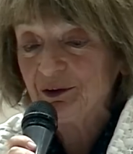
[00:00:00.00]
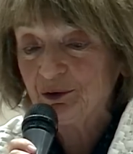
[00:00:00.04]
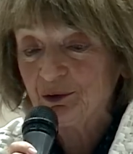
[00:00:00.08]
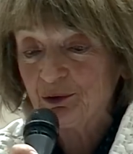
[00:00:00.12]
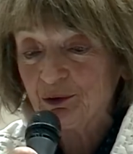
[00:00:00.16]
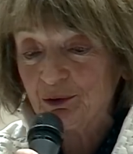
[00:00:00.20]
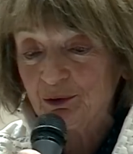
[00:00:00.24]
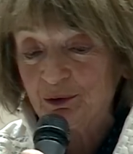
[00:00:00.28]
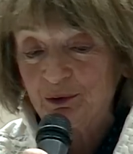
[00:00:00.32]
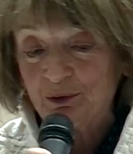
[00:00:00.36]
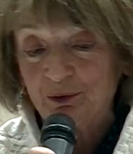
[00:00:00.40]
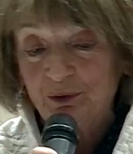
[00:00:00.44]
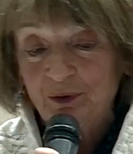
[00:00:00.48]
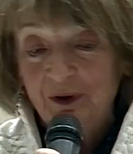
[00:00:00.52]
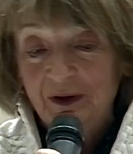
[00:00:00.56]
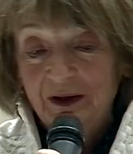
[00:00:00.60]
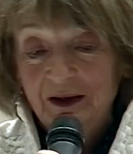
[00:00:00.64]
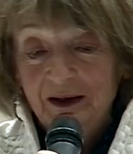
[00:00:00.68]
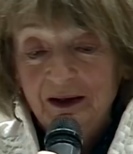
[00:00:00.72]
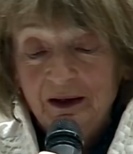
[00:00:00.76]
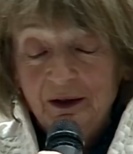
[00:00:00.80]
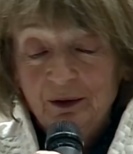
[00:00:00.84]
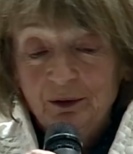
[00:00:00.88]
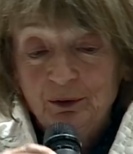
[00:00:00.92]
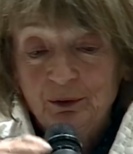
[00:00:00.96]
que
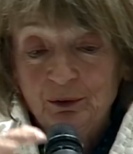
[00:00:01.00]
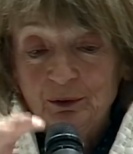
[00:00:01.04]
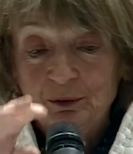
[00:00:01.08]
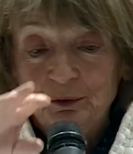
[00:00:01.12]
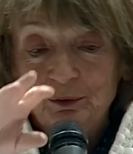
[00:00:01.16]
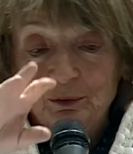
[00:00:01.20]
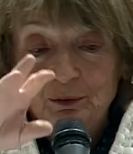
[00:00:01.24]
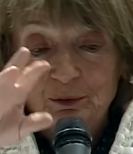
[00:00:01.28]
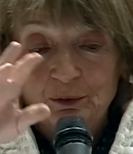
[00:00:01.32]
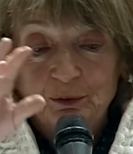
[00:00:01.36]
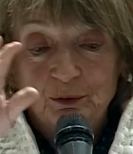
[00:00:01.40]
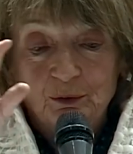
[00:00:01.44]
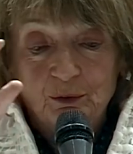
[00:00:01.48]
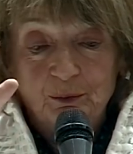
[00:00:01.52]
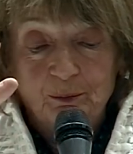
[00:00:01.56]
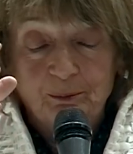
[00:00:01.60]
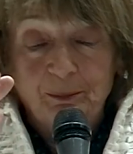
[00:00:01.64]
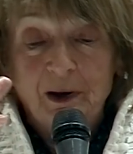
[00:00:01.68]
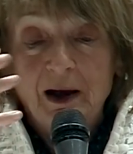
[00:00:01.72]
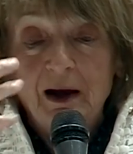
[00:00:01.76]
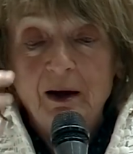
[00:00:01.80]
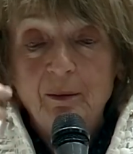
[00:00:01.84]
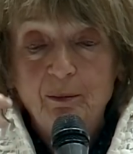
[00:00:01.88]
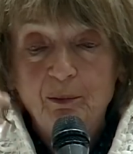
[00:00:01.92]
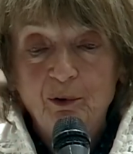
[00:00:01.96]
euh,
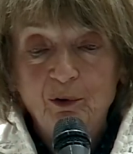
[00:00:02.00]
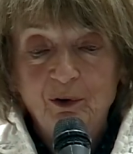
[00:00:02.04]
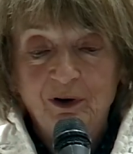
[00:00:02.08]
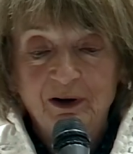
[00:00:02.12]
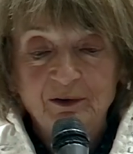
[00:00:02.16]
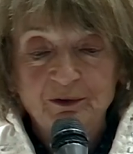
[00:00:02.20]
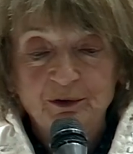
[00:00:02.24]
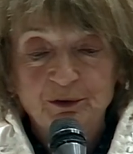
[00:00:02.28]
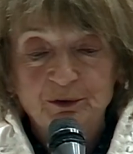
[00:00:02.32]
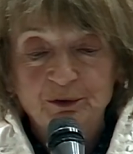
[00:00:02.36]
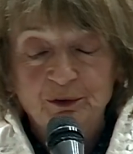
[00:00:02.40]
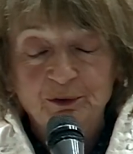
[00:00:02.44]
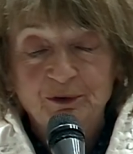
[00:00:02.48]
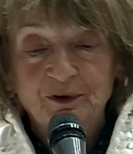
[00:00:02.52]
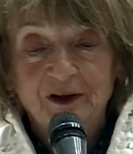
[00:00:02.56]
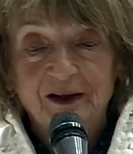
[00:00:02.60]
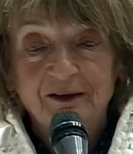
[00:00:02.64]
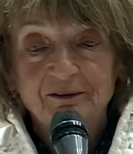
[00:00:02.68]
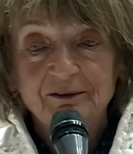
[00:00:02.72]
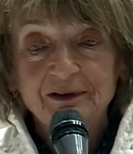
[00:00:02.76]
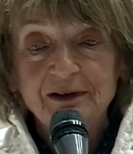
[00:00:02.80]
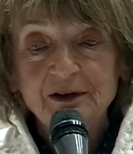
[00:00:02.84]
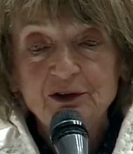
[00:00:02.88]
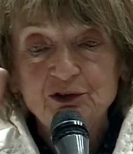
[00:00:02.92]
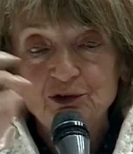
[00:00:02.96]
par rapport à notre
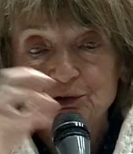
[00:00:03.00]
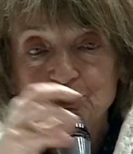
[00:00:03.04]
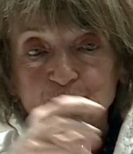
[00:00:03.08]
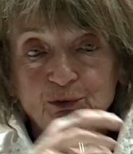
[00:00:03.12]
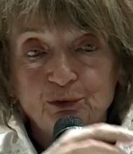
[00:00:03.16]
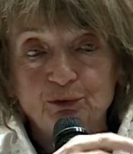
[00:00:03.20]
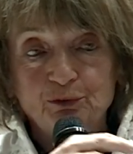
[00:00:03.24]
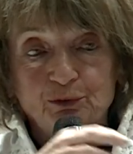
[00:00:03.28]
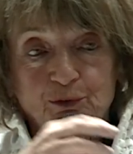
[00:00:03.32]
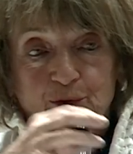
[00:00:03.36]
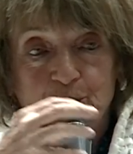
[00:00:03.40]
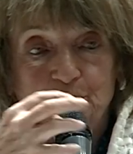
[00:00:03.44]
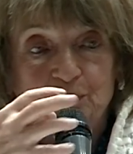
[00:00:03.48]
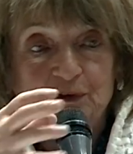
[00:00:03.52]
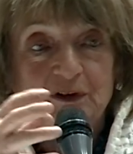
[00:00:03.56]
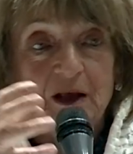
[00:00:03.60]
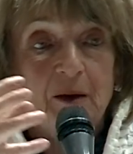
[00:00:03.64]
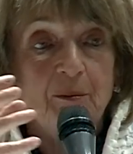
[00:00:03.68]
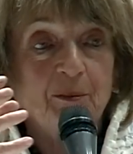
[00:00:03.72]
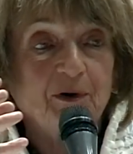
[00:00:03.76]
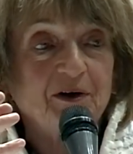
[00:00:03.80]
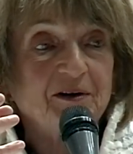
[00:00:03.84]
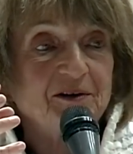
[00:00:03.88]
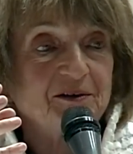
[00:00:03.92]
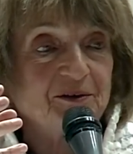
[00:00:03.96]
travail, je trouve que ce qu'a
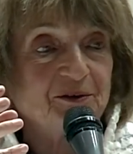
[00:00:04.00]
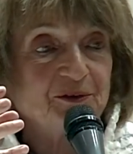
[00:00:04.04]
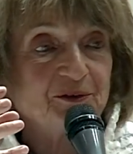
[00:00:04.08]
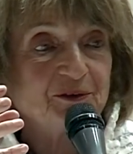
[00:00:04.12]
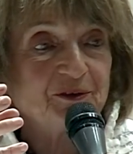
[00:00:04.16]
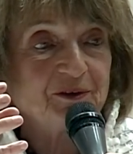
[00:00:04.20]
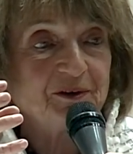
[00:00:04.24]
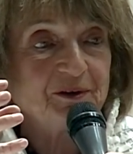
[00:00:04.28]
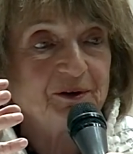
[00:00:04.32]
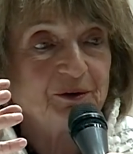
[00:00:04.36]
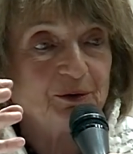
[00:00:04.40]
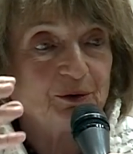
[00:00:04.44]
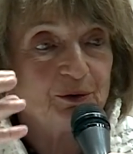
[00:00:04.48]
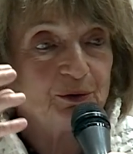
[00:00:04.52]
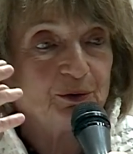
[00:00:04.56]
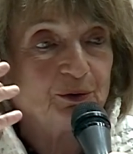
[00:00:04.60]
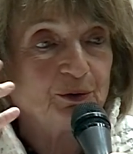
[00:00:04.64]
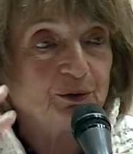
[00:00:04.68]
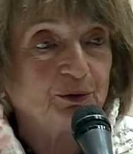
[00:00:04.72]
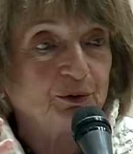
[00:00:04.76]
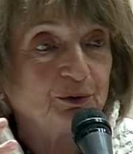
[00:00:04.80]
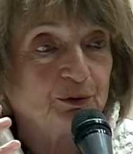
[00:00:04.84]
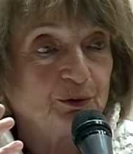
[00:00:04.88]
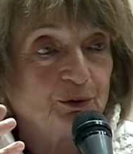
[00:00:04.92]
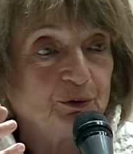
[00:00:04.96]
présenté
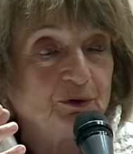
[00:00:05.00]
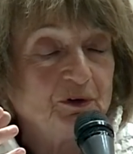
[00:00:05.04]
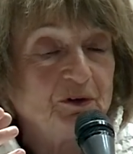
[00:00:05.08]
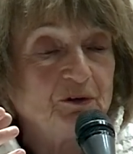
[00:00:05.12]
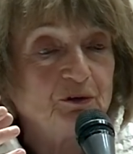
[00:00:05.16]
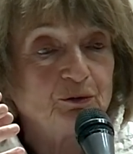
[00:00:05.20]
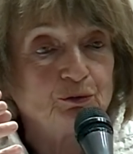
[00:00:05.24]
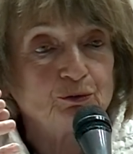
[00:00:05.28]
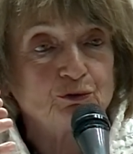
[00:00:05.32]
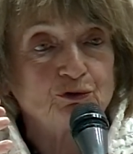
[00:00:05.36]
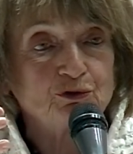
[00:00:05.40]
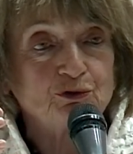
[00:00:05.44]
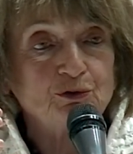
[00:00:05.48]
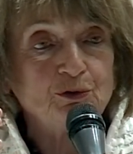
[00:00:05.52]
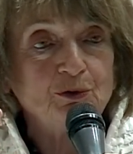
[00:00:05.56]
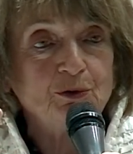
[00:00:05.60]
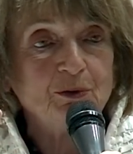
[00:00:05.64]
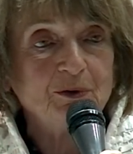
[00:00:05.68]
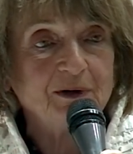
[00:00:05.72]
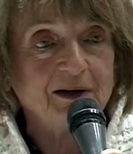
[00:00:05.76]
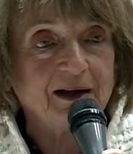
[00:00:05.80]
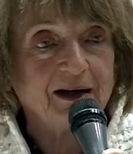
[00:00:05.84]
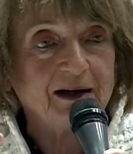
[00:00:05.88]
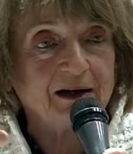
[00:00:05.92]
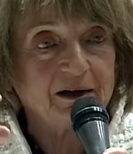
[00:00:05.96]
Denis Souchon,
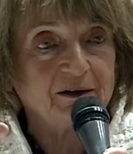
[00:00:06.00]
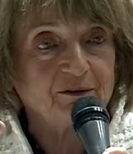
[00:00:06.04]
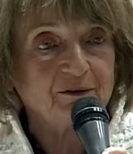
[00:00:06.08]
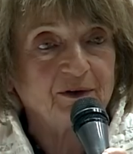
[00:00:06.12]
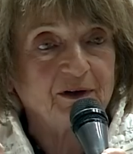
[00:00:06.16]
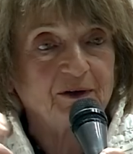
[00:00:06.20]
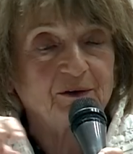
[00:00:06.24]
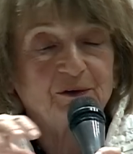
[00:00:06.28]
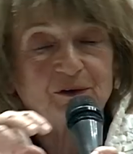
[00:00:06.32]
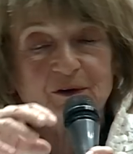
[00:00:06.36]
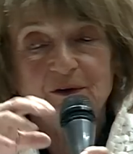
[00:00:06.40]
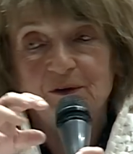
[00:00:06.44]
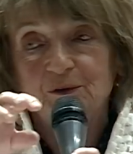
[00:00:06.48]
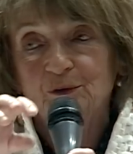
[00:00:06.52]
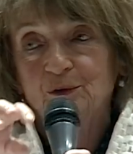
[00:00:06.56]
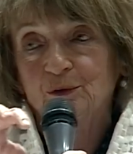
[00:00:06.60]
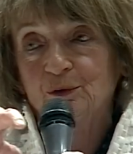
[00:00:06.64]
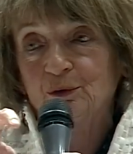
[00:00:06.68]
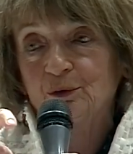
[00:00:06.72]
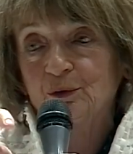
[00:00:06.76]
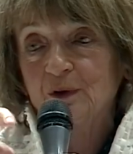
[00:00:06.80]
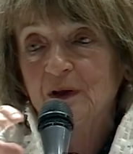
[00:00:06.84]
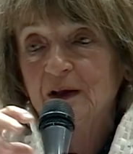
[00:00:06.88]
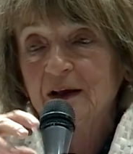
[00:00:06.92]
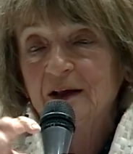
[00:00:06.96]
là avec
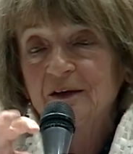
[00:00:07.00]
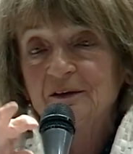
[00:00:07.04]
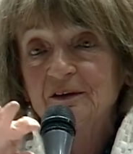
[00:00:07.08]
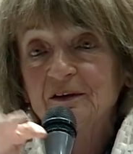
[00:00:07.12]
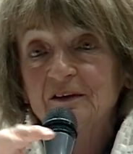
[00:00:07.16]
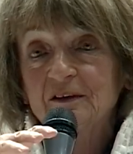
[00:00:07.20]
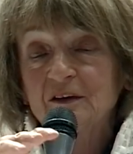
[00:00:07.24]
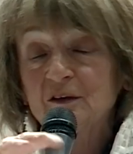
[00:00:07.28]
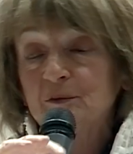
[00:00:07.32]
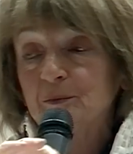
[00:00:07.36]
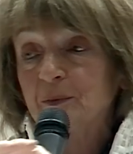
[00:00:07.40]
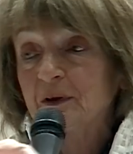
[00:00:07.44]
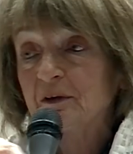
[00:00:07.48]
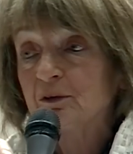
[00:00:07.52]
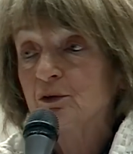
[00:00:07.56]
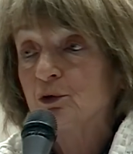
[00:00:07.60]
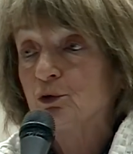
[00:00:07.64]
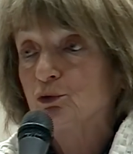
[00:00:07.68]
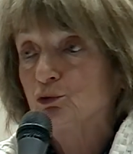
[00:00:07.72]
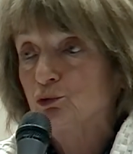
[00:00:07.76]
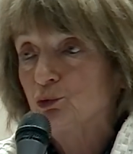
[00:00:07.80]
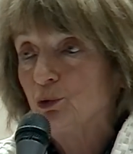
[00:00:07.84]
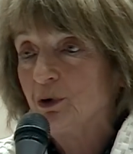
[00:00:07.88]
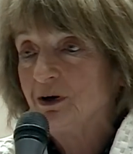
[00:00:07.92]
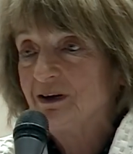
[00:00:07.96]
cette espèce de
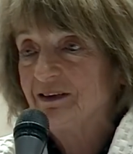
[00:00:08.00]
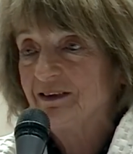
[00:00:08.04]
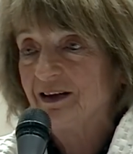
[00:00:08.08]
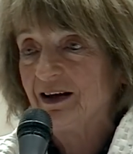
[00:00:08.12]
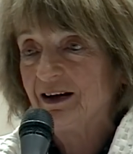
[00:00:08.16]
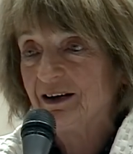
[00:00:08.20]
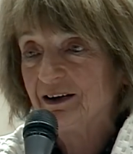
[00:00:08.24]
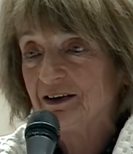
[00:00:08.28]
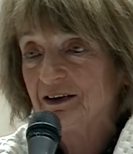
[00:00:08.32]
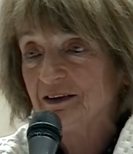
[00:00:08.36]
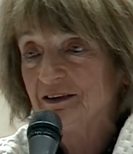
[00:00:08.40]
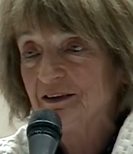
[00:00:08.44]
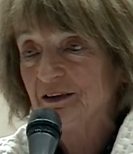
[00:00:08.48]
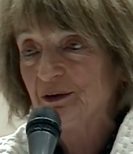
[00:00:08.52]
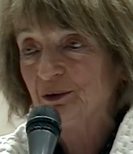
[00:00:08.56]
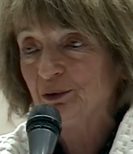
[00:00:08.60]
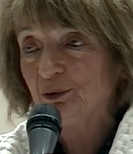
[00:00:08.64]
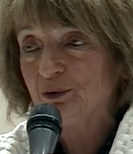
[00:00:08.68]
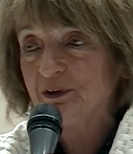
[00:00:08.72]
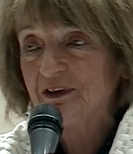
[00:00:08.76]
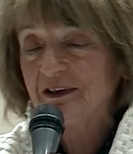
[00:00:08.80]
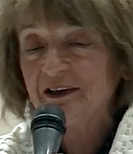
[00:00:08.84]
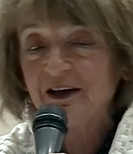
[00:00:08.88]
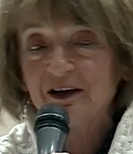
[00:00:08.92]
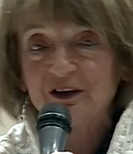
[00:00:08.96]
toile d'araignée
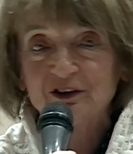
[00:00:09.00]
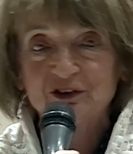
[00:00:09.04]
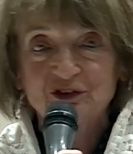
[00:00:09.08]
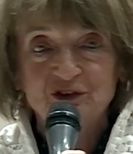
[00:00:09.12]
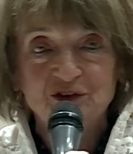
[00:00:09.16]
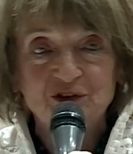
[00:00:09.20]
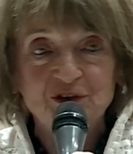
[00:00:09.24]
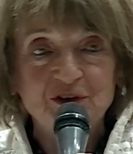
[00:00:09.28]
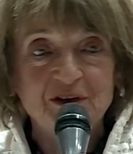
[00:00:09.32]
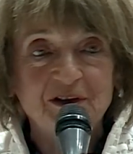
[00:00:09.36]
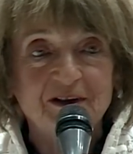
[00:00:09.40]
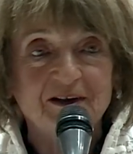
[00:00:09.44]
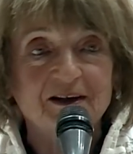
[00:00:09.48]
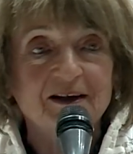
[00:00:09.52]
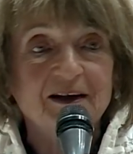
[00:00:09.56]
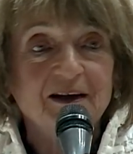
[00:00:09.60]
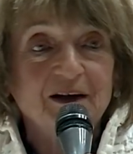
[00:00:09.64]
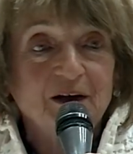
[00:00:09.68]
oligarchique